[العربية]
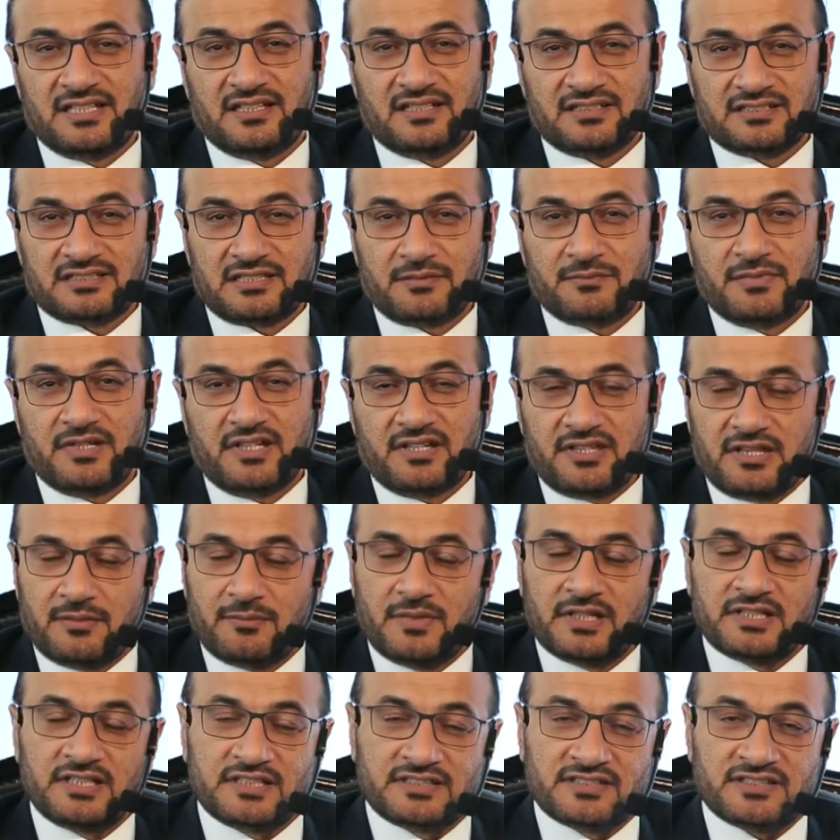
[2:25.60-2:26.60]
الى سبع
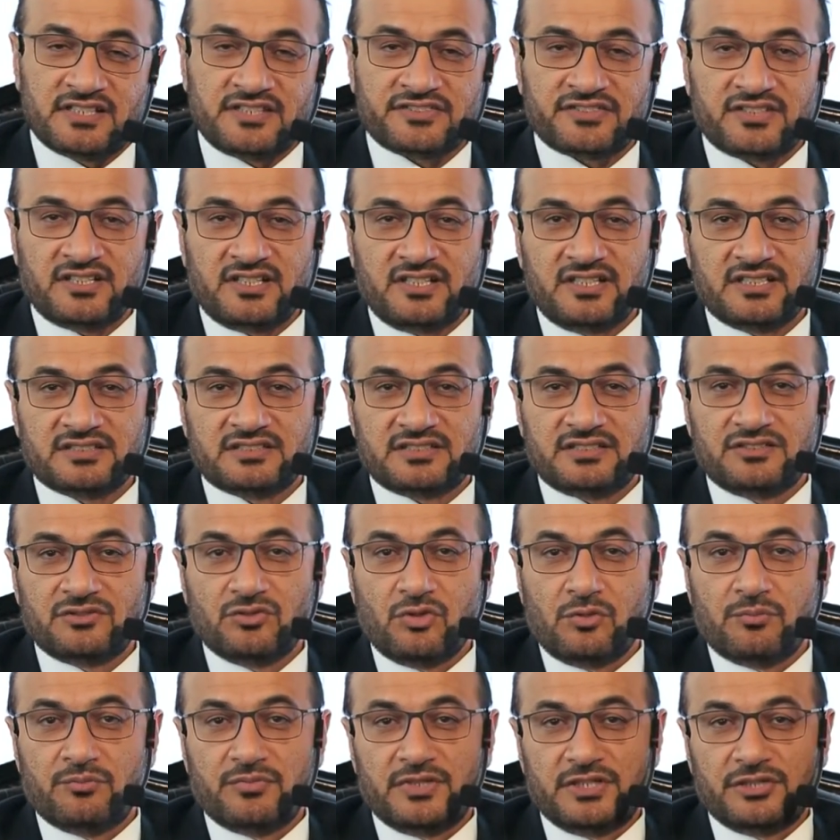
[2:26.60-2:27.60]
ثمان الى تسع ساعات
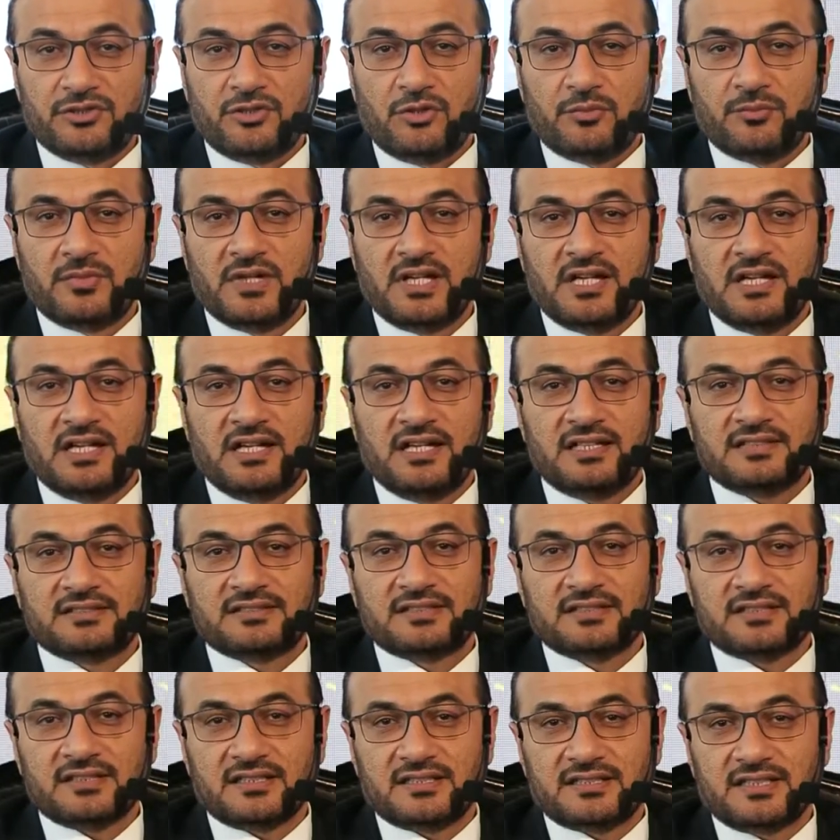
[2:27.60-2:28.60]
نوم باليوم
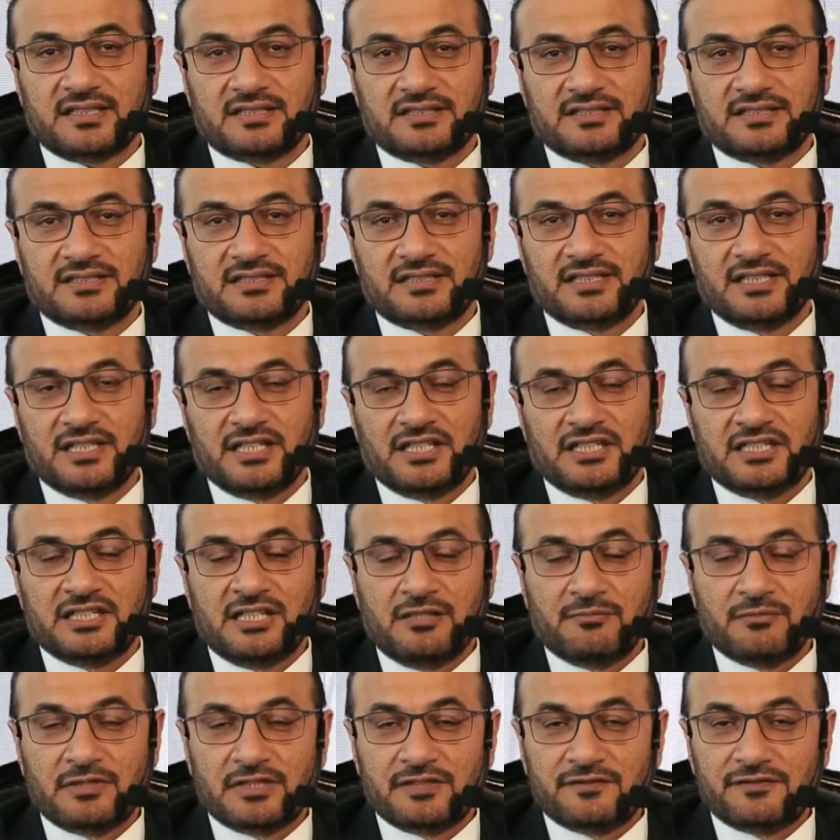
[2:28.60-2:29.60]
حتى يعني
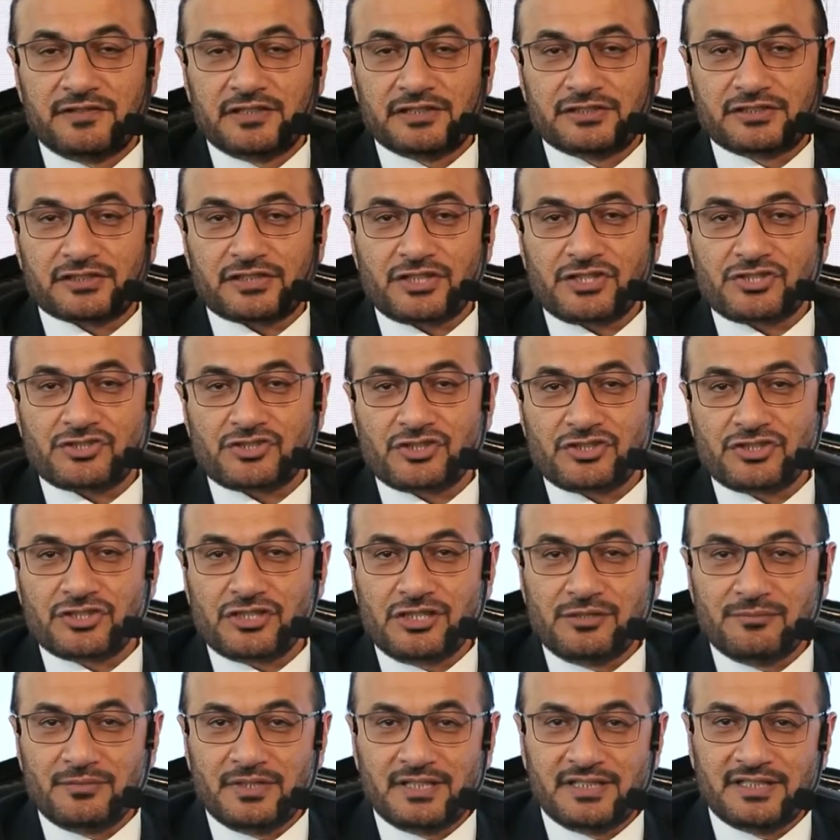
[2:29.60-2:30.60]
يعمل فلتريشن
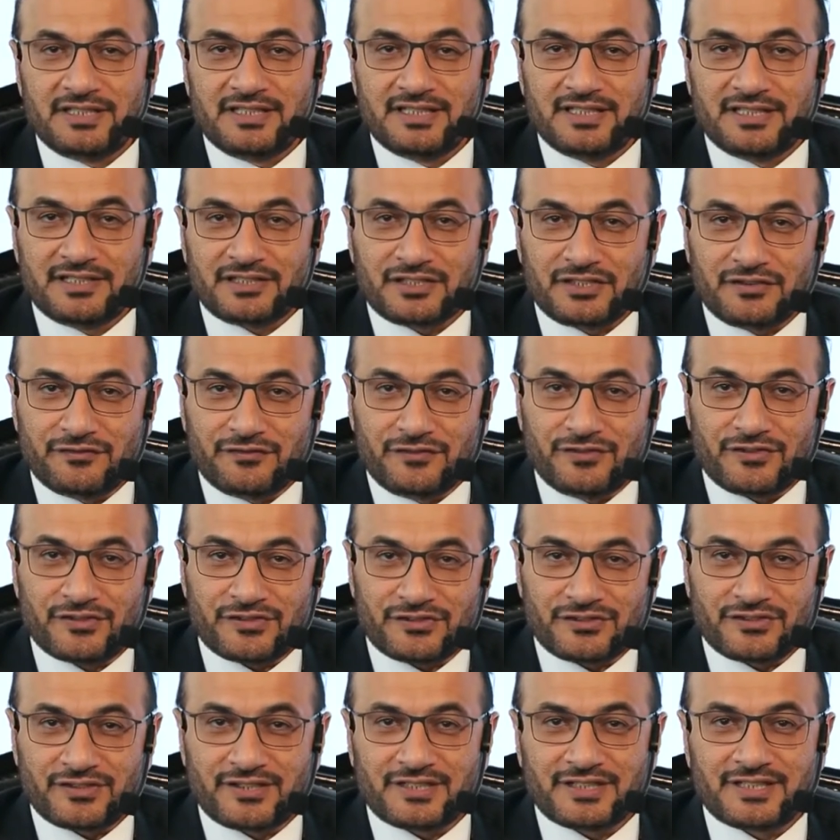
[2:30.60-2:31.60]
يعمل
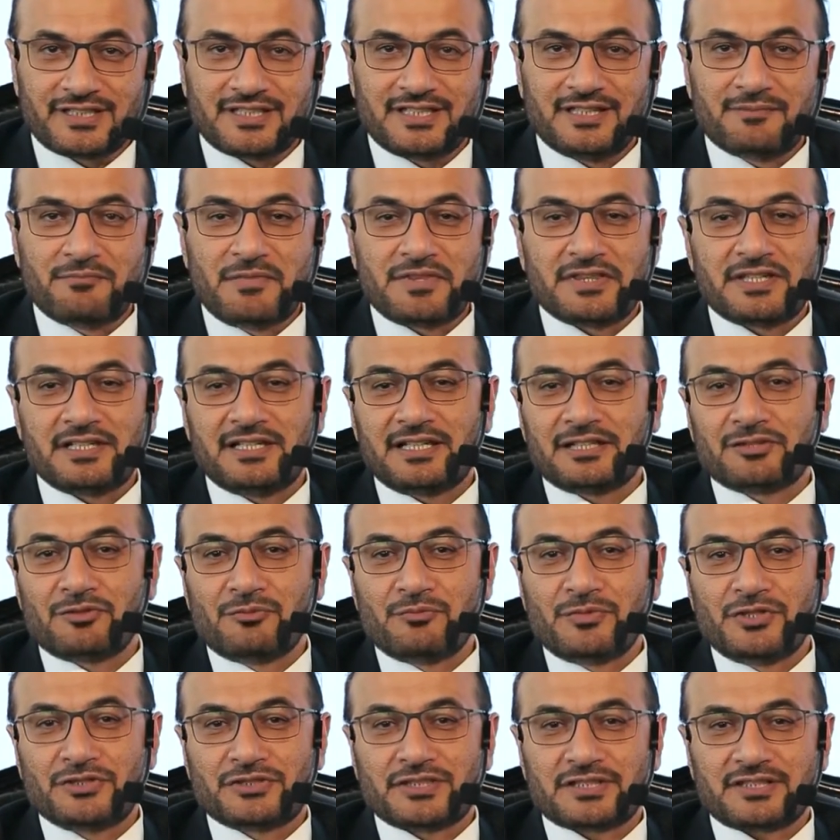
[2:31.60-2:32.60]
ريفرسنج آه، مثل
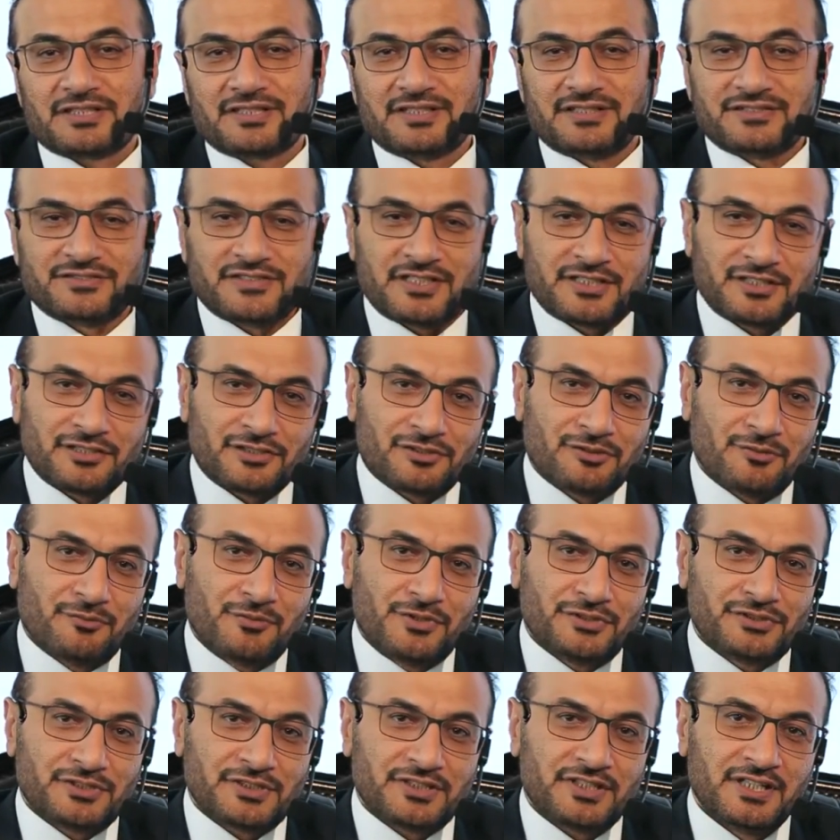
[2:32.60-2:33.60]
الكمبيوتر نسكر
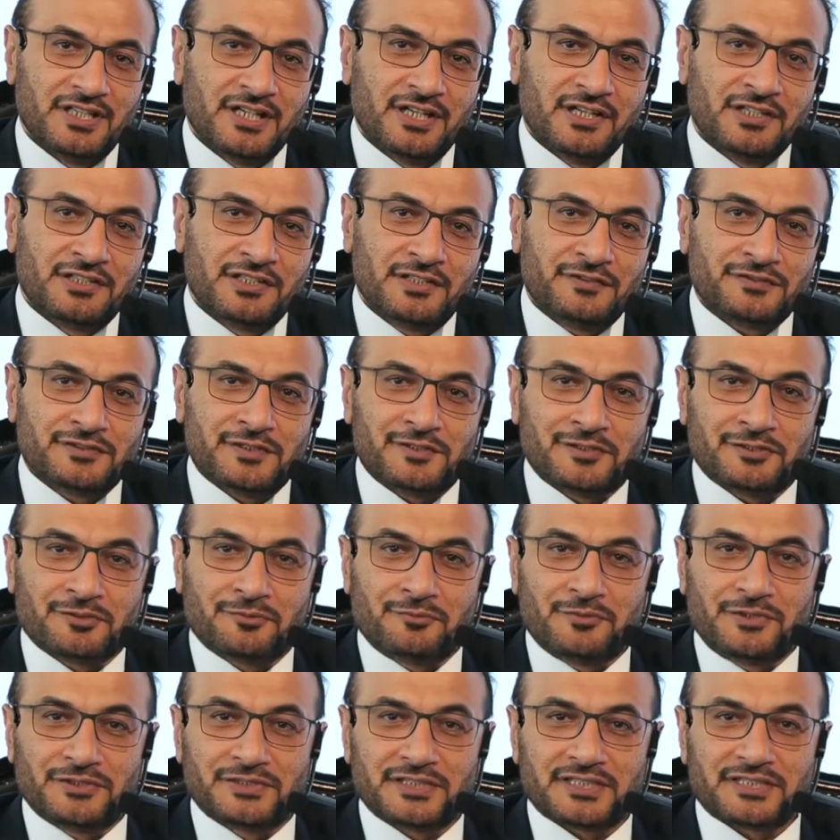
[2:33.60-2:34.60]
الكمبيوتر نفتح
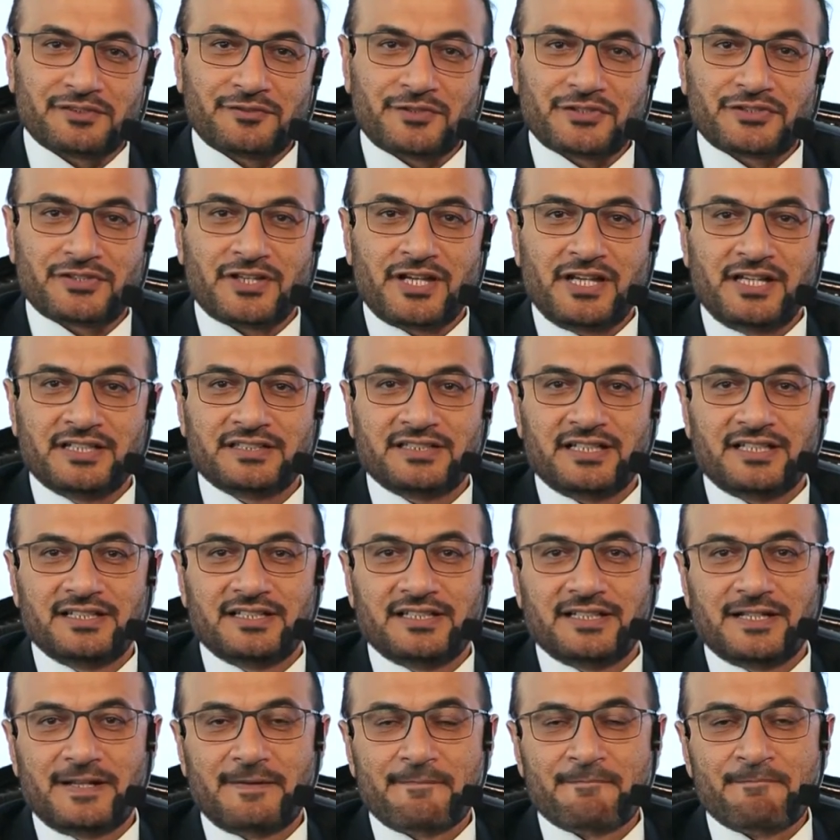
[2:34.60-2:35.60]
الكمبيوتر ويساعد
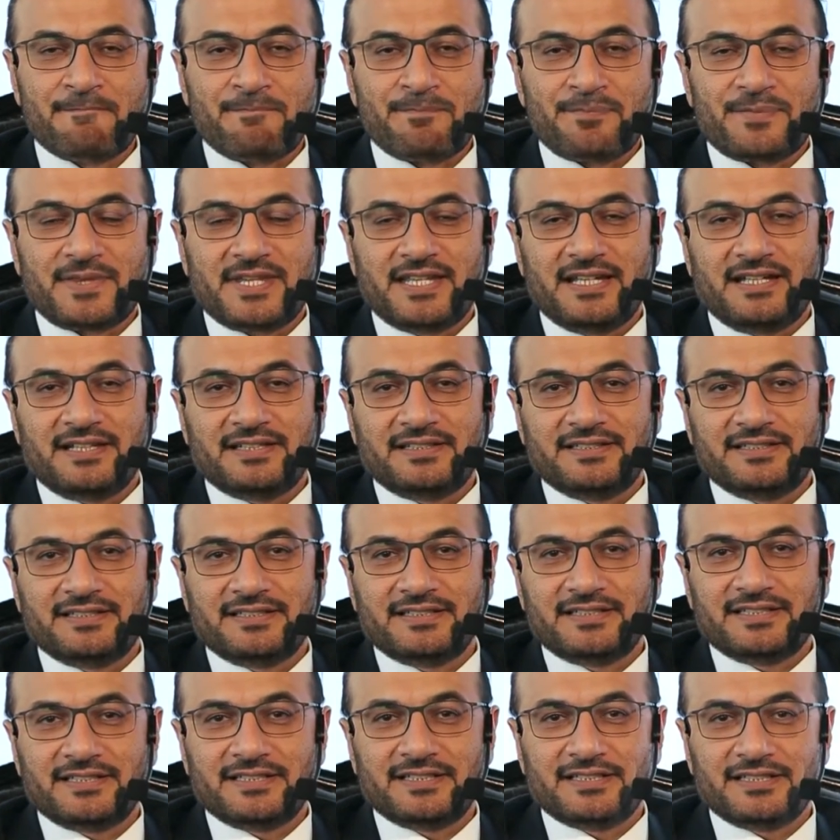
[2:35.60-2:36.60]
على
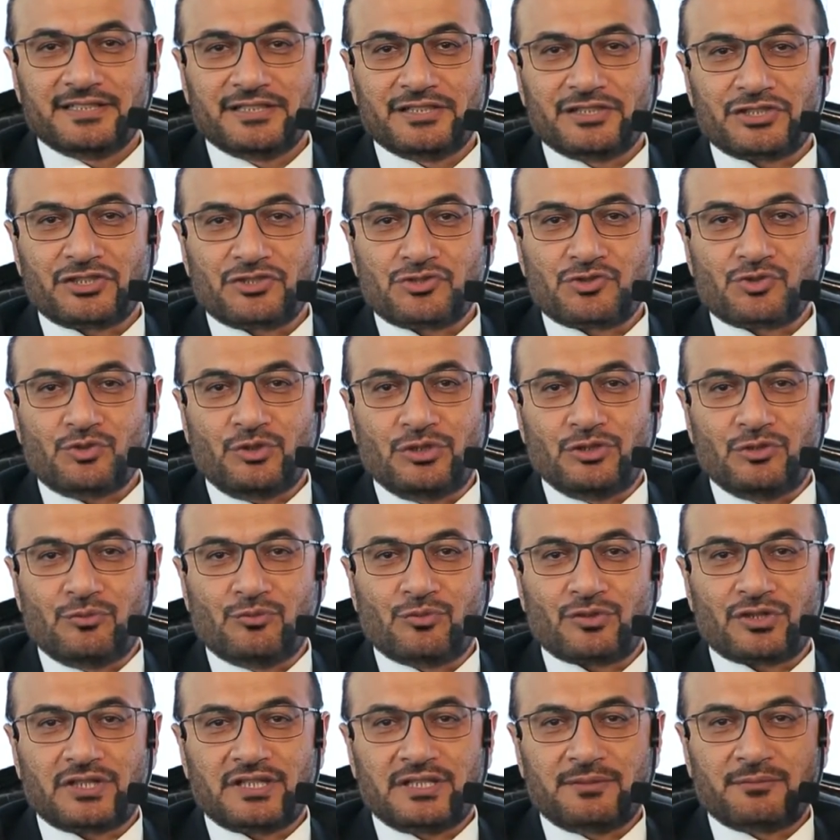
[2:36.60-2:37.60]
يعني آه، رجوع
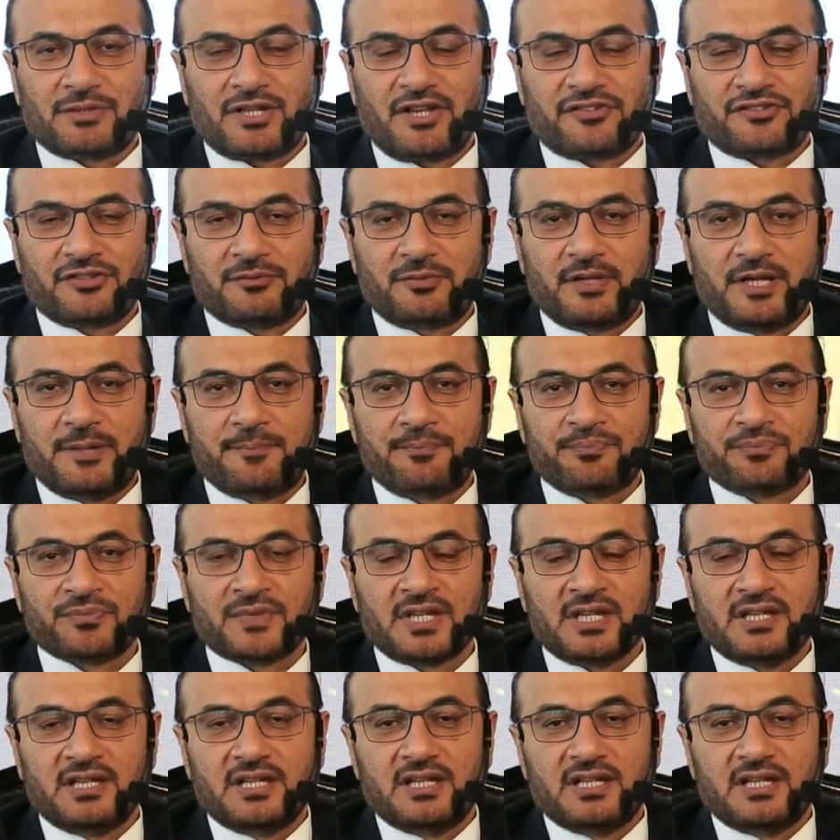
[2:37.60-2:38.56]
الامور لمناصبها.